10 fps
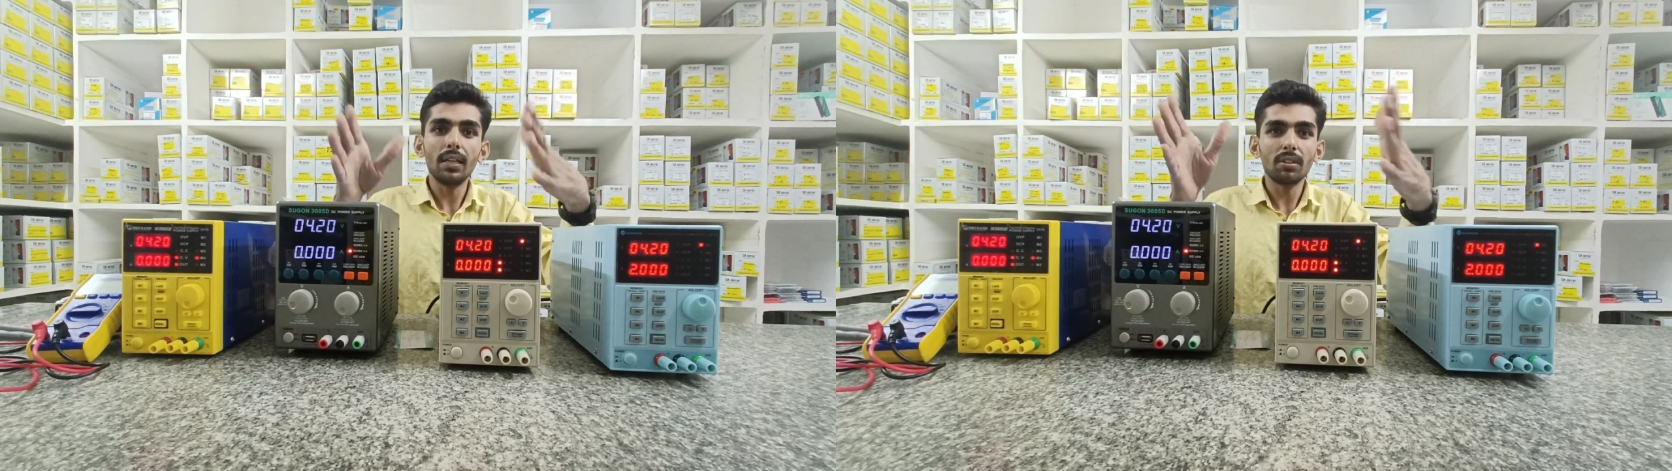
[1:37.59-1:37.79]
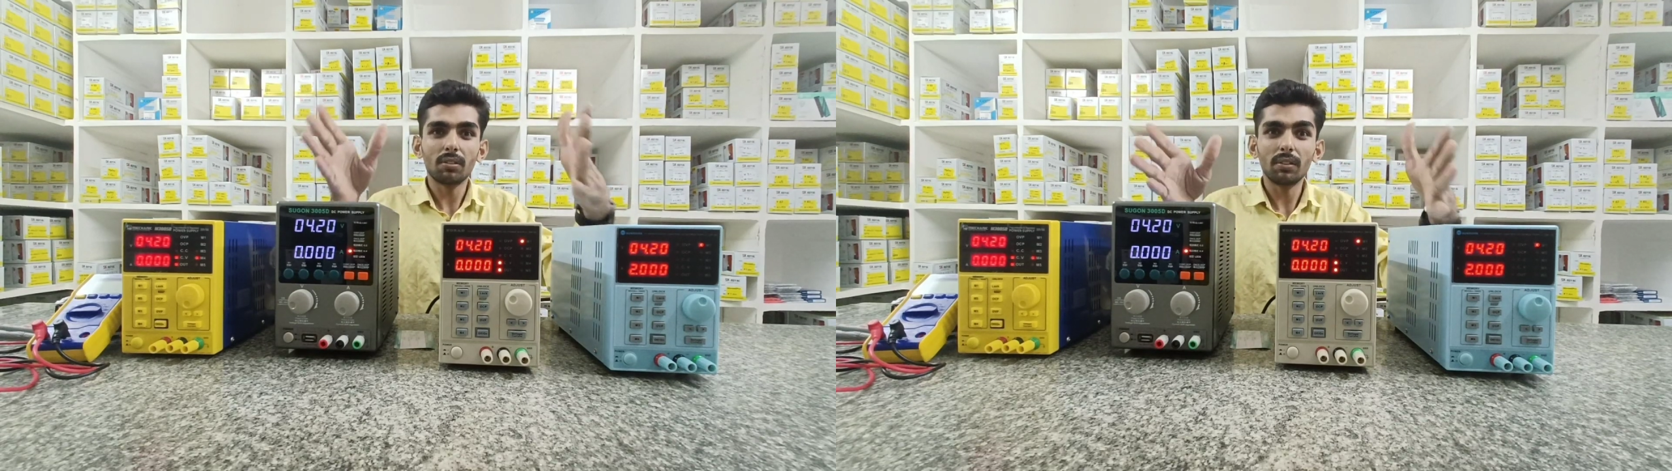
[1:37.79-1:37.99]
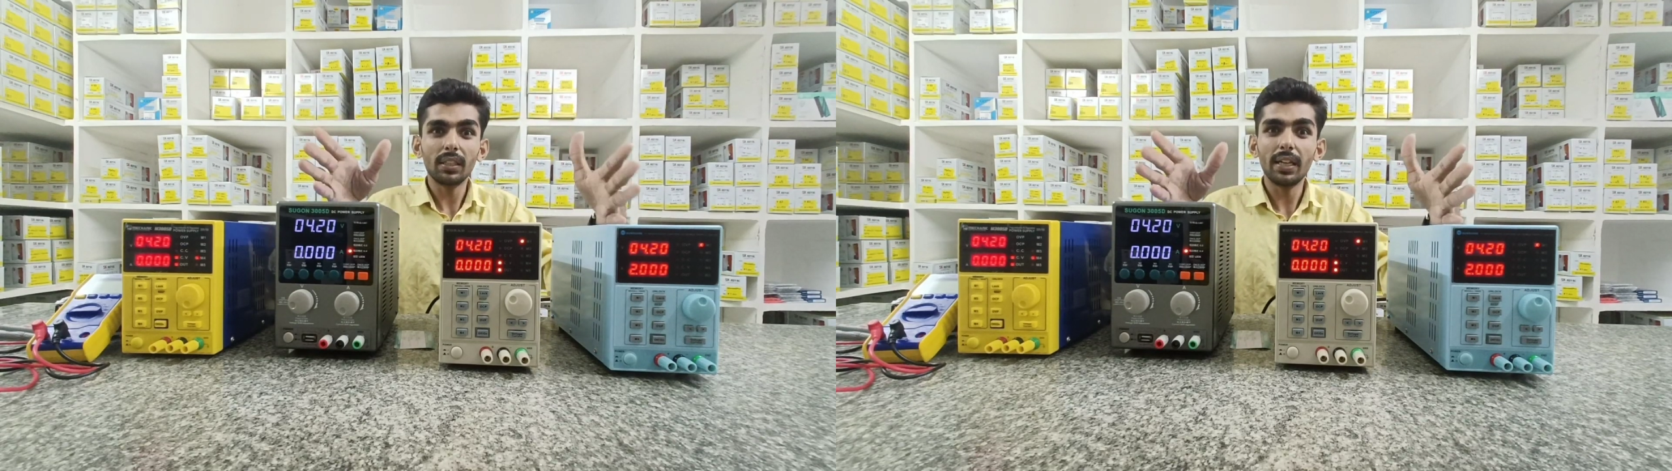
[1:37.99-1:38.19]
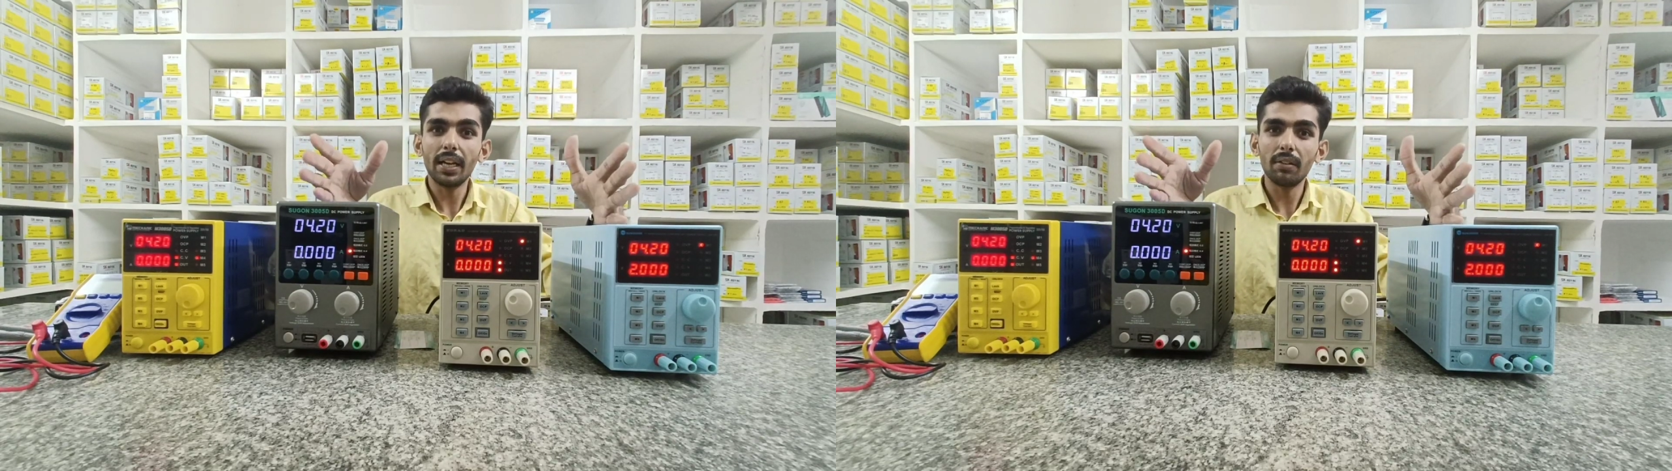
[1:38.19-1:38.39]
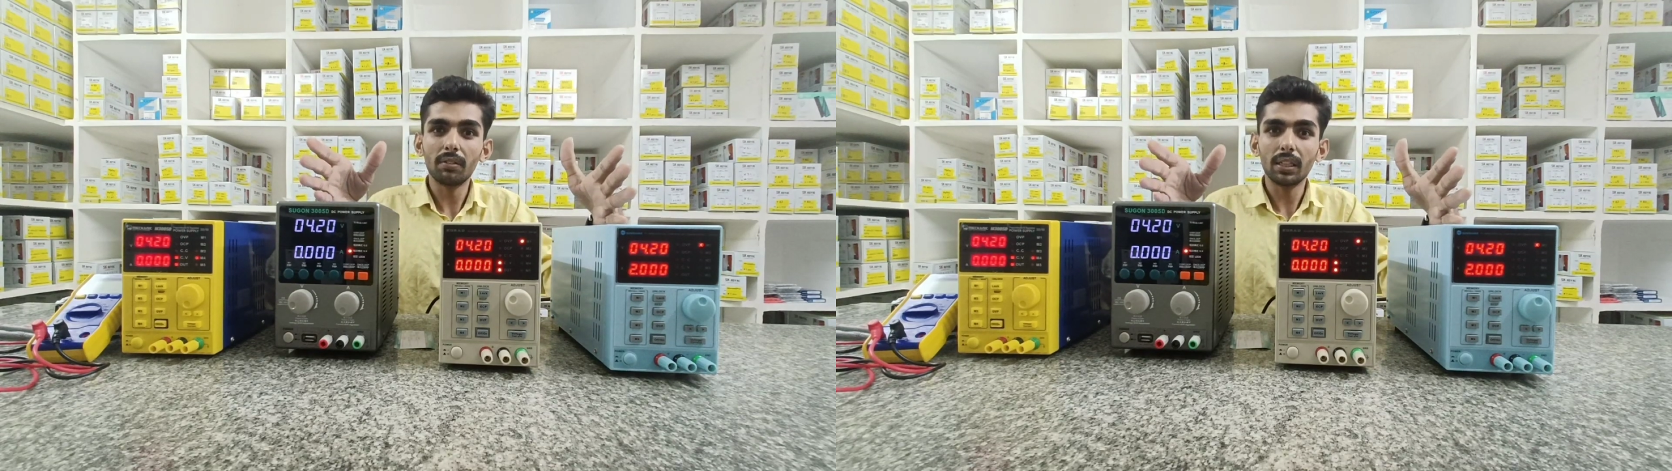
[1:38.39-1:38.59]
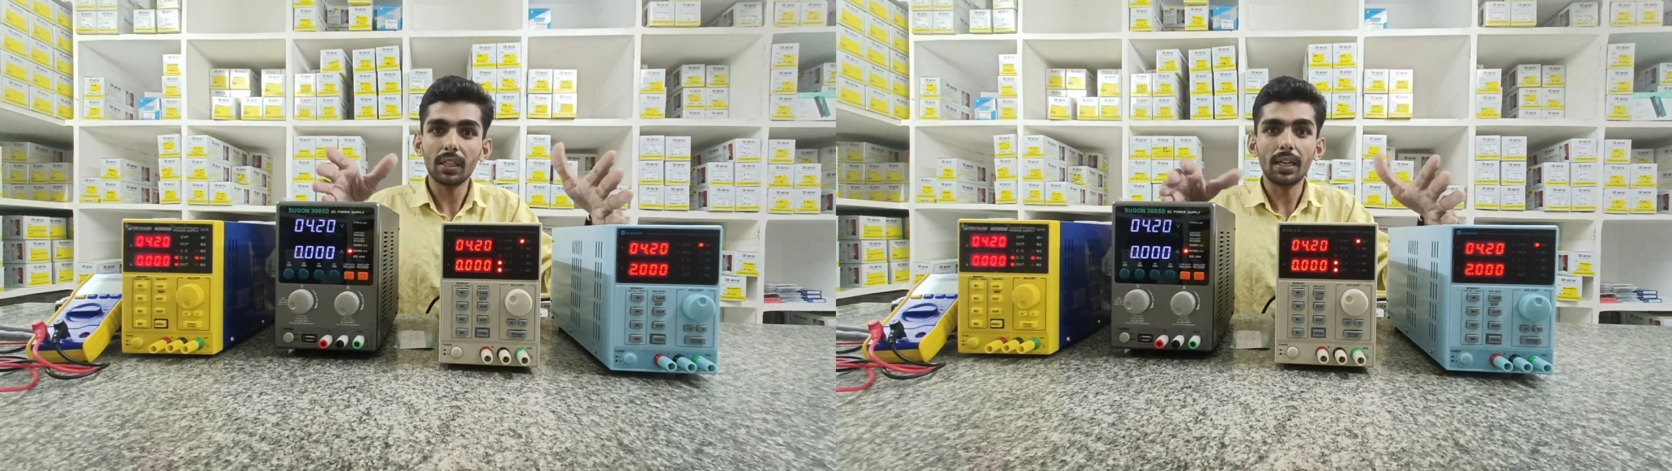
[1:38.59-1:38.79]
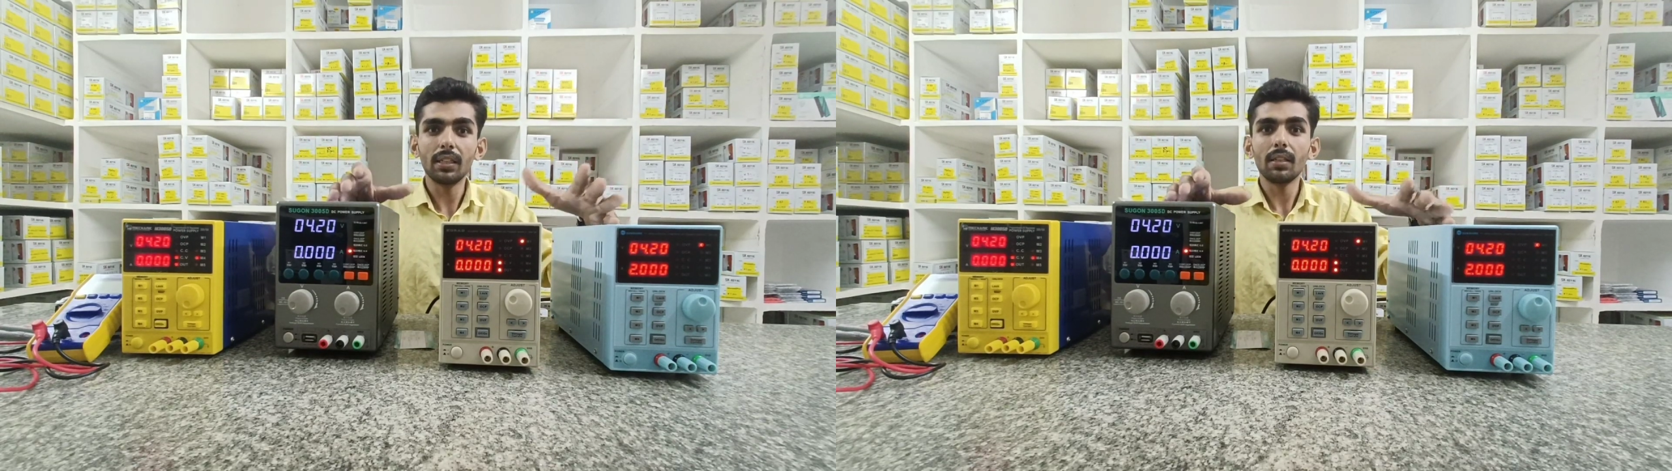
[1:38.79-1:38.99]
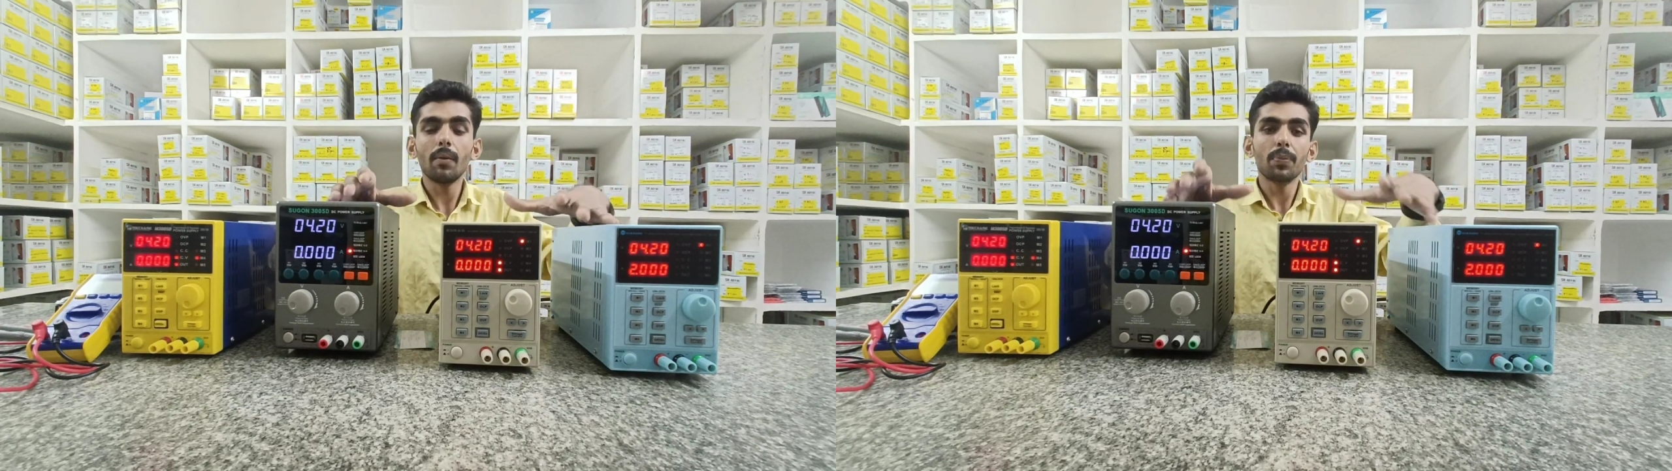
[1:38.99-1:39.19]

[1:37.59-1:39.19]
డేట్ డేట్ ఉంటే కానీ